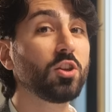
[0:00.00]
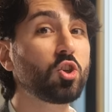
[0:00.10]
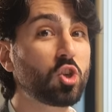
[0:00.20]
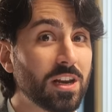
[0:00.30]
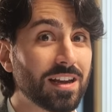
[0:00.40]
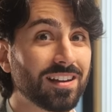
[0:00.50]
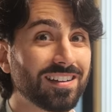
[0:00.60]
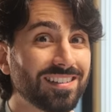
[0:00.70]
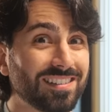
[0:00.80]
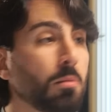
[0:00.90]
C.
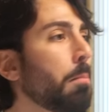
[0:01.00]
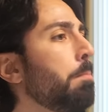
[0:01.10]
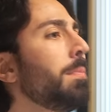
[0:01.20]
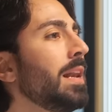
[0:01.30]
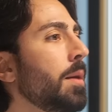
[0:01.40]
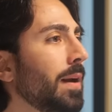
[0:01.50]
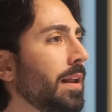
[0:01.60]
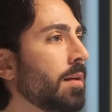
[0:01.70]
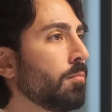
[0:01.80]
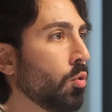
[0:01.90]
Mille
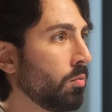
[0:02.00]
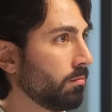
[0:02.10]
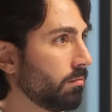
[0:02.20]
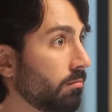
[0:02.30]
palline blu.